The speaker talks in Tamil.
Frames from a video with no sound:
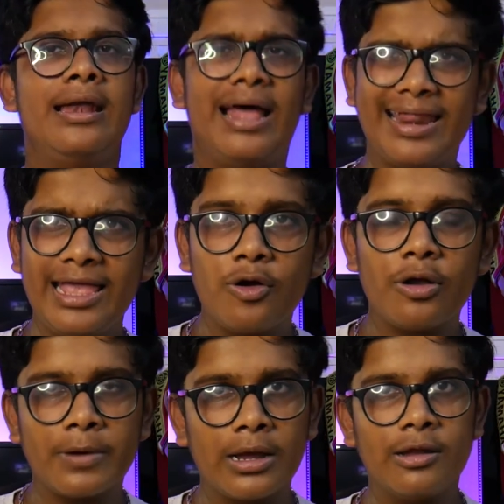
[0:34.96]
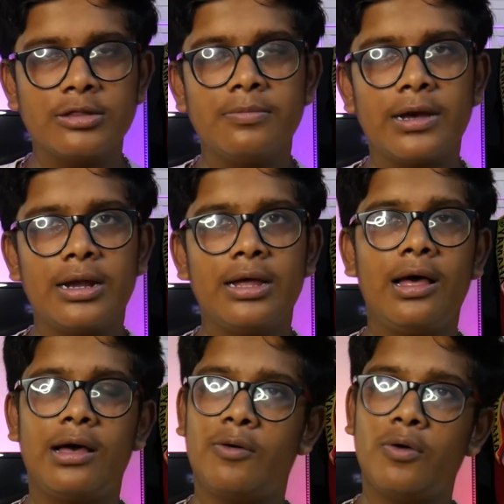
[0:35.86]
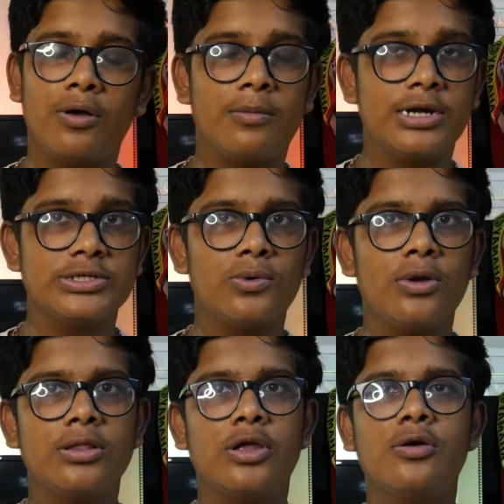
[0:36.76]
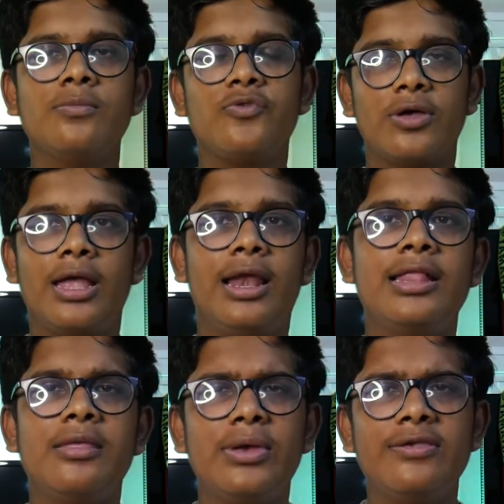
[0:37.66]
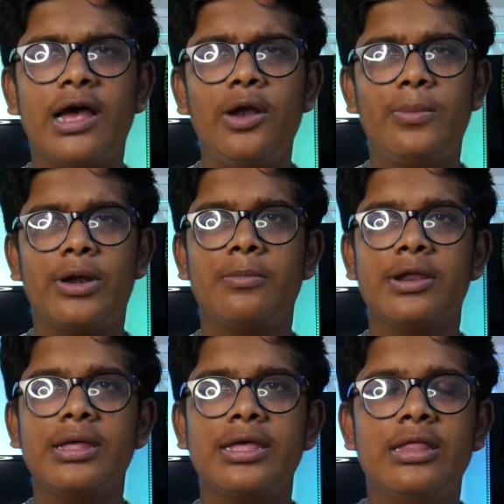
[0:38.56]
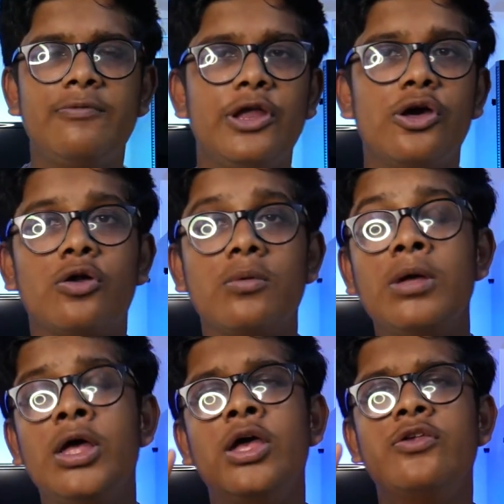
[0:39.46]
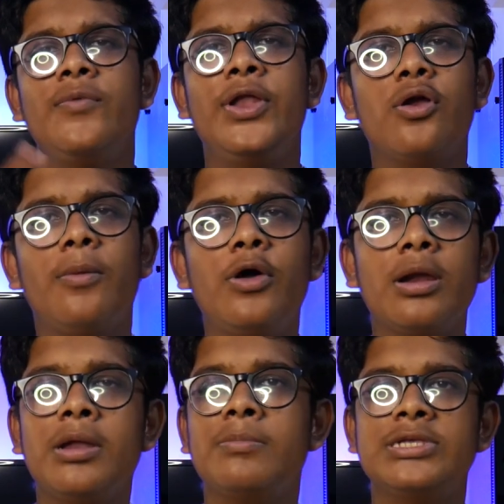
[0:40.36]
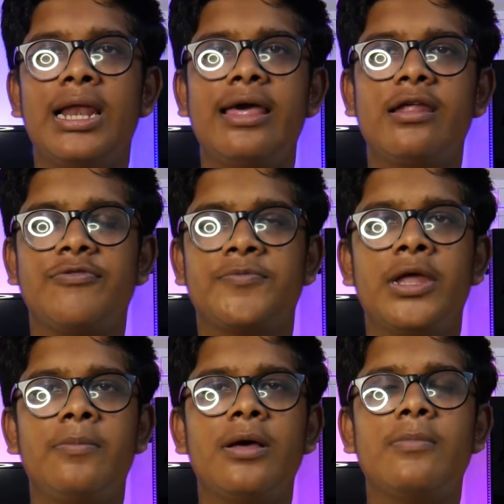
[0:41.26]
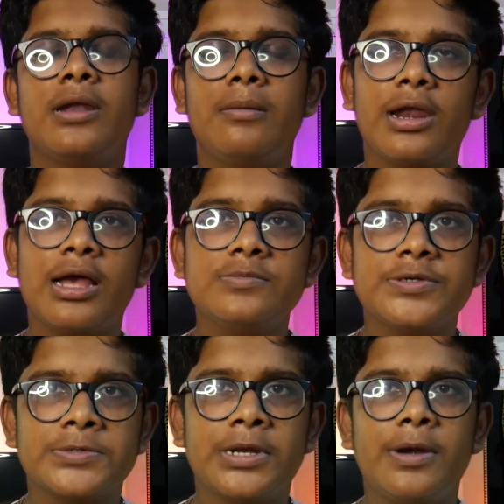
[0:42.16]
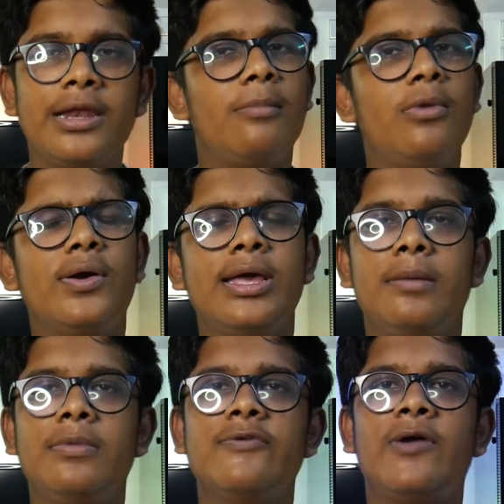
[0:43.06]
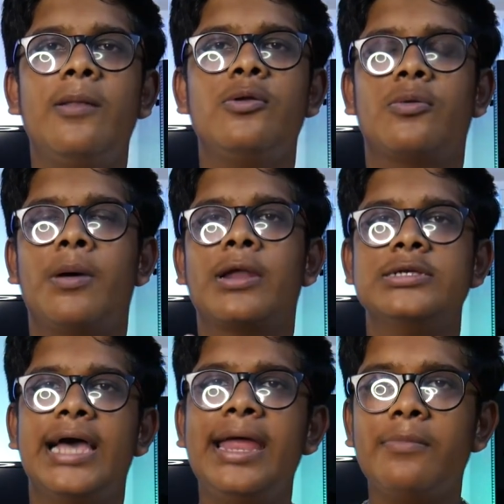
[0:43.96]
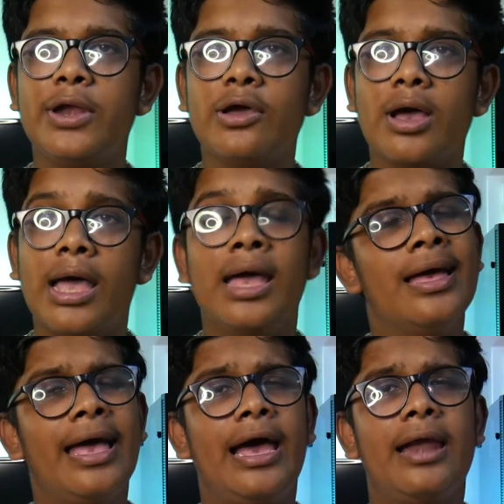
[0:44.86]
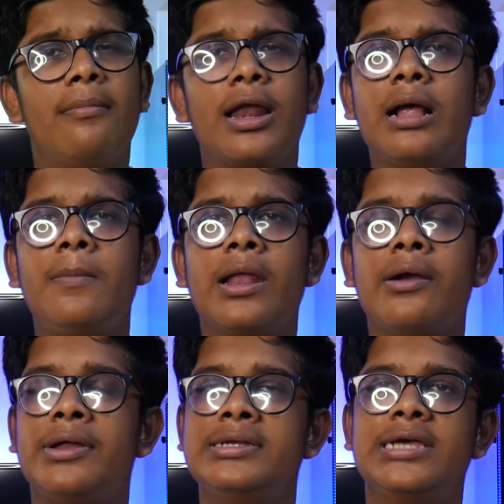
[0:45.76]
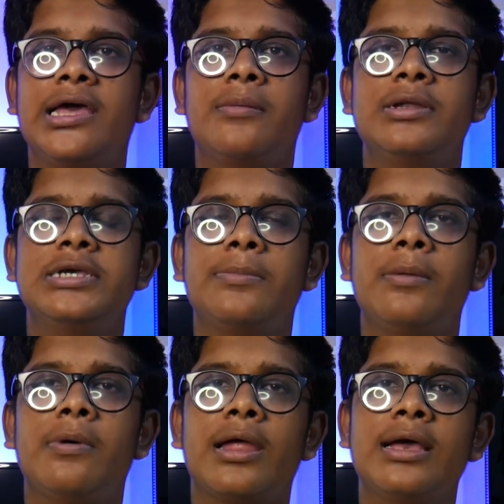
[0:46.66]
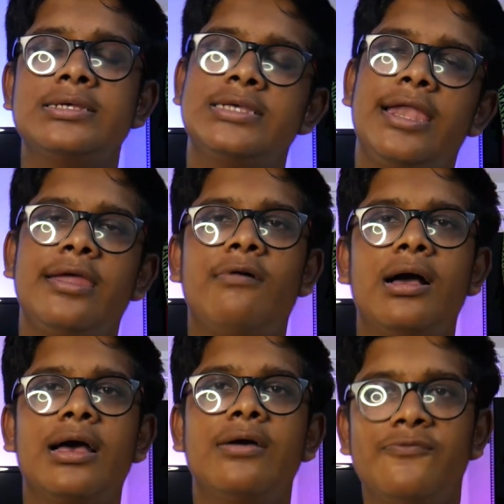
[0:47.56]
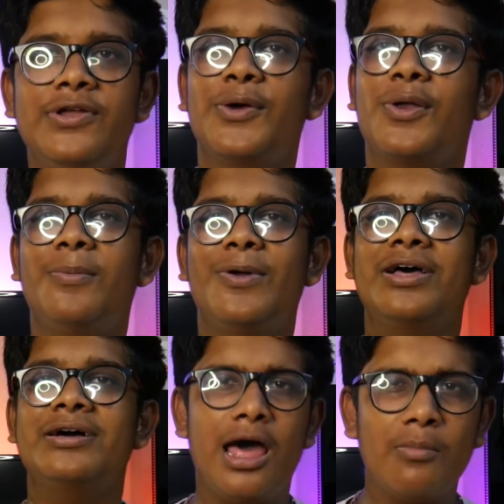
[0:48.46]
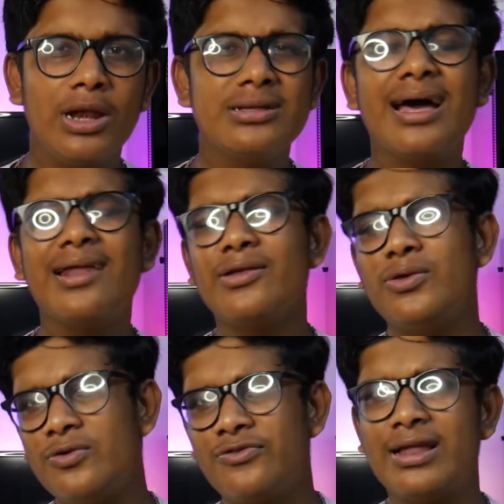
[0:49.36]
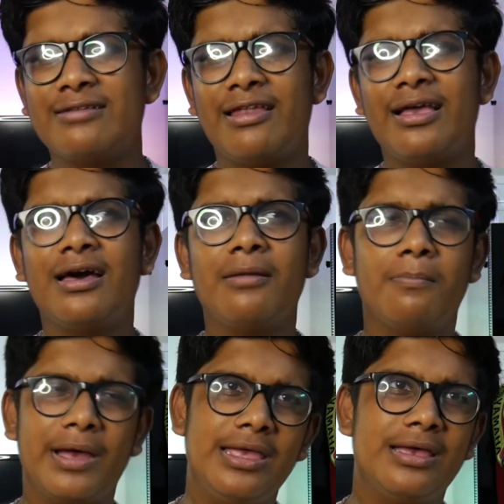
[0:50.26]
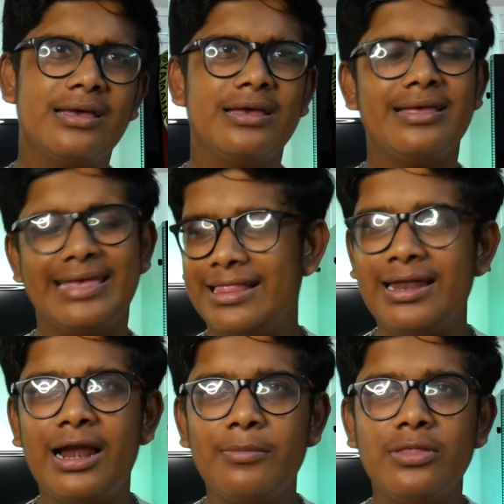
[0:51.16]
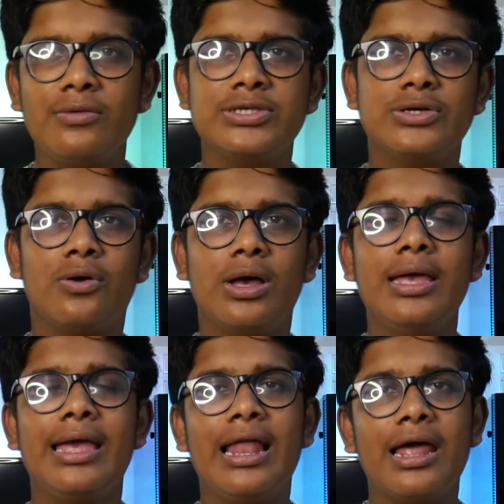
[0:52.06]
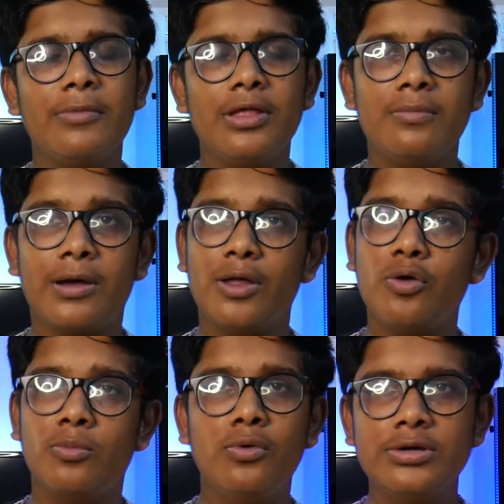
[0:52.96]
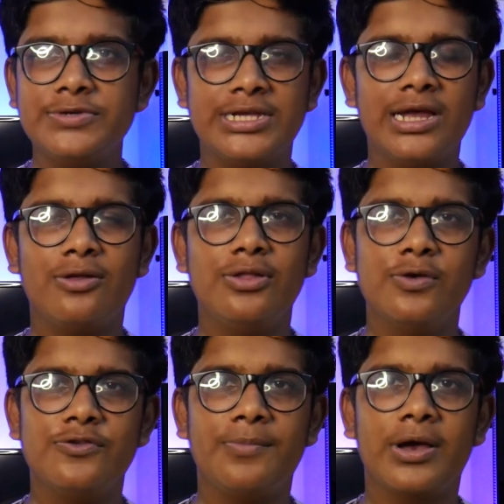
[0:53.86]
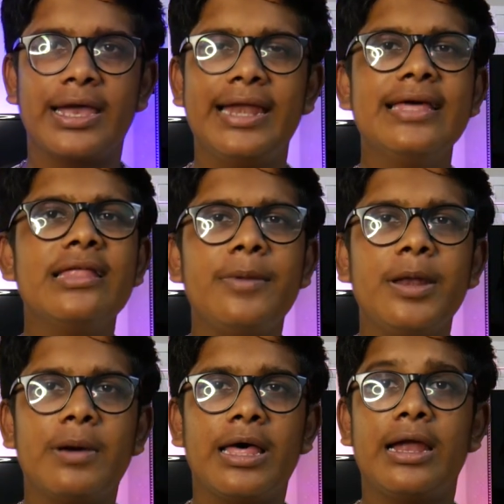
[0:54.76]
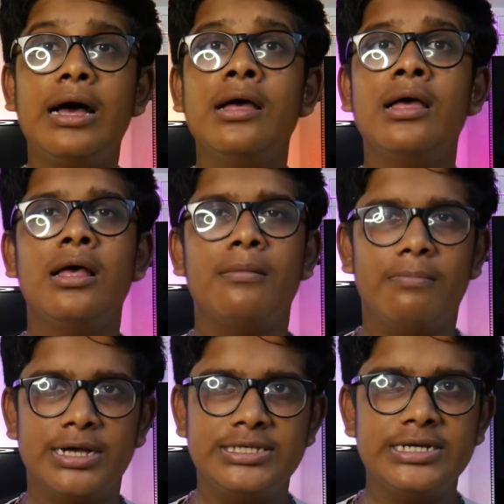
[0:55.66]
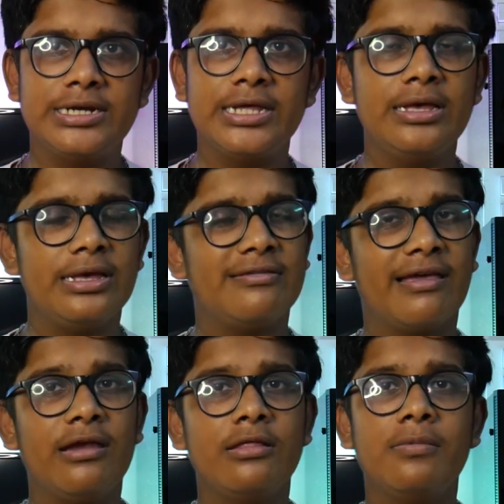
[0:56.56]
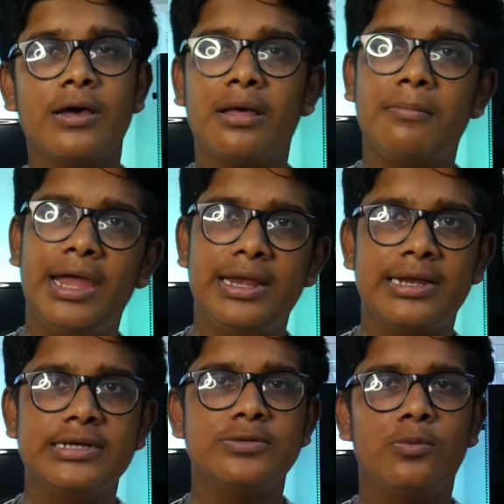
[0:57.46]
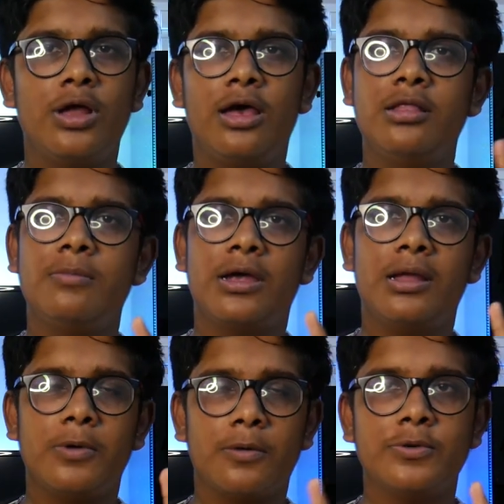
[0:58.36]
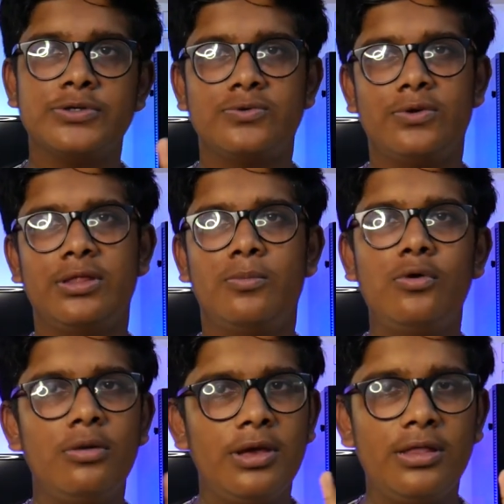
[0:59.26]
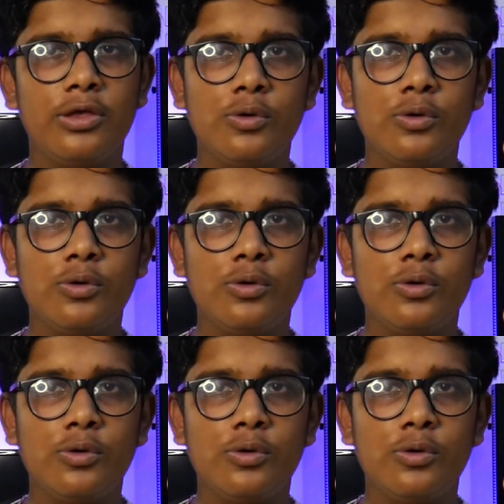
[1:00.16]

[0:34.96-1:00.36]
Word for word: நிறைய குழப்பங்கள் வந்து பார்த்தா அவங்கவுங்க மனசுக்குள்ளே வந்திருக்கும் ஸோ அதை எல்லாத்தையுமே சால்வ் பண்ணுற மாதிரி தான் இந்த வீடியோ இருக்கும் இந்த வீடியோக்குள்ள போகிற நம்ம சேனலில் யாராவது சப்ஸ்கிரைப் பண்ண பண்ணா மறக்காமல் சப்ஸ்கிரைப் பண்ணி நம்மளோட எம்கே ஃபேமிலியில் ஒரு மெம்பராக ஜாயின் பண்ணிக்கோங்க அண்ட் மறக்காமல் யாரோட இன்ஸ்டாகிராம் செக் பண்ணி பாருங்க சரி இன்னைக்கு வாங்க வீடியோக்குள்ளே போகலாம் நார்மல் கார் யூஸ்டு லக்ஸரி கார் பைக்கு எதுனாலுமே வந்து வச்சுக்கோங்க எல்லாருமே வந்து பார்த்தா ஒரு மூணு விஷயங்கள் வந்து யோசிப்பாங்க என்னது அப்படின்னு பார்த்தா பட்ஜெட்டு செகண்ட் வந்து பார்த்தீங்கன்னா மெயின்டெனன்ஸ் மூணாக வந்து பார்த்தீங்கன்னா பர்பஸ் ஸோ இது மூணுமே வந்து